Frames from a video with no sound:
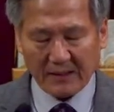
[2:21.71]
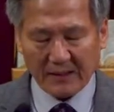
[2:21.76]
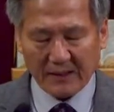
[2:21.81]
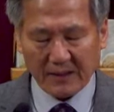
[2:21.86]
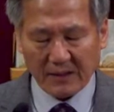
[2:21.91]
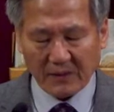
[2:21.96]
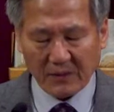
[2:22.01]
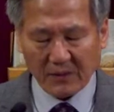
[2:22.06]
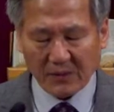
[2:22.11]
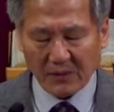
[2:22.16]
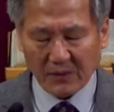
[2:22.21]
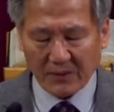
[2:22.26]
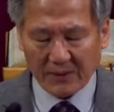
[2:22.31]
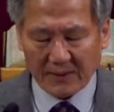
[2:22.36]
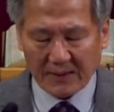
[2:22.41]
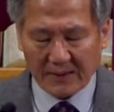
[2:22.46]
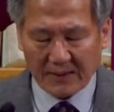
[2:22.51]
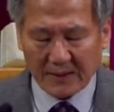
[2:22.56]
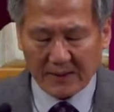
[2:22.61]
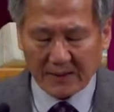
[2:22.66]
했고
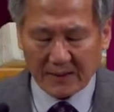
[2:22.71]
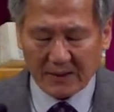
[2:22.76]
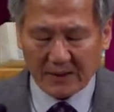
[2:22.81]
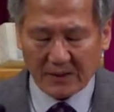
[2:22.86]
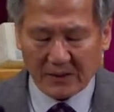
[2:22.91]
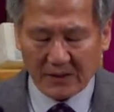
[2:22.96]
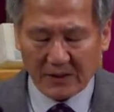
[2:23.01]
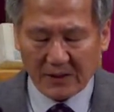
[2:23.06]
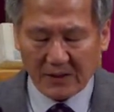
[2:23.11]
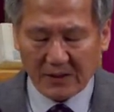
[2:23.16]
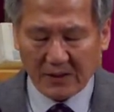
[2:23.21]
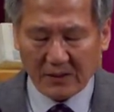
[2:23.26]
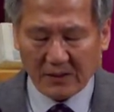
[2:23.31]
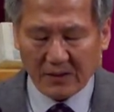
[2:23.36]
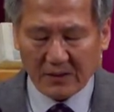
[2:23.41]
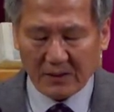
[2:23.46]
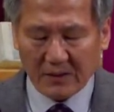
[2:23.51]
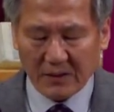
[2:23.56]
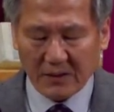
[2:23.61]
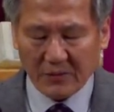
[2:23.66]
이것이
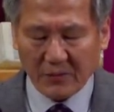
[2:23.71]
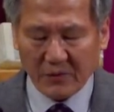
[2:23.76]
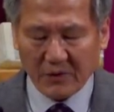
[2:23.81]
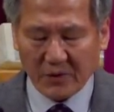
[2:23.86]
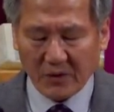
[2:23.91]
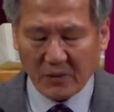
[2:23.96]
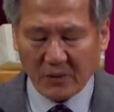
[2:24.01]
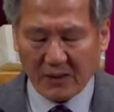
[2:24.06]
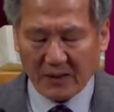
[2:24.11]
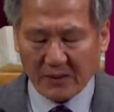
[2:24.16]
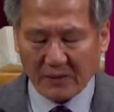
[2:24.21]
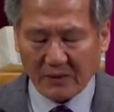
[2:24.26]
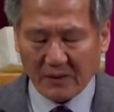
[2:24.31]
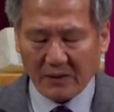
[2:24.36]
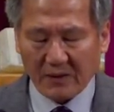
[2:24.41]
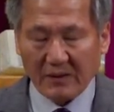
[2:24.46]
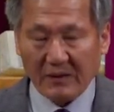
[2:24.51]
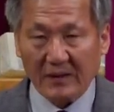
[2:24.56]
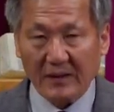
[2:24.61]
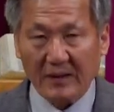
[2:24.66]
너희의 위로가 될
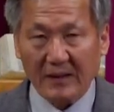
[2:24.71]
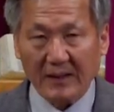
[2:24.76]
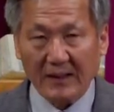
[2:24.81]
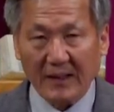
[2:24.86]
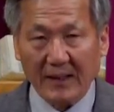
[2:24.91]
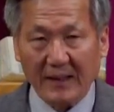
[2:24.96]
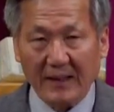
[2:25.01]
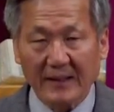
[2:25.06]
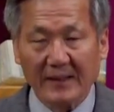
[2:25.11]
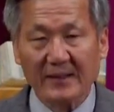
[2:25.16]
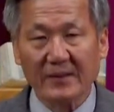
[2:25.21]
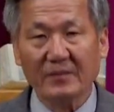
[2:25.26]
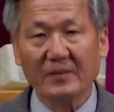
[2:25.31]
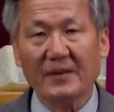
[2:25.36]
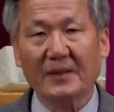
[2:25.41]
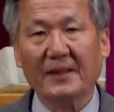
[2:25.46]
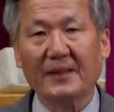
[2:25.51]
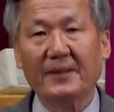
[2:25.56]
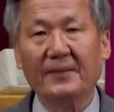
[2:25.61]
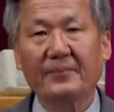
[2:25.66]
것이니라
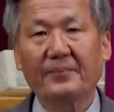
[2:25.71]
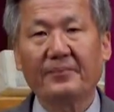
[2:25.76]
했습니다.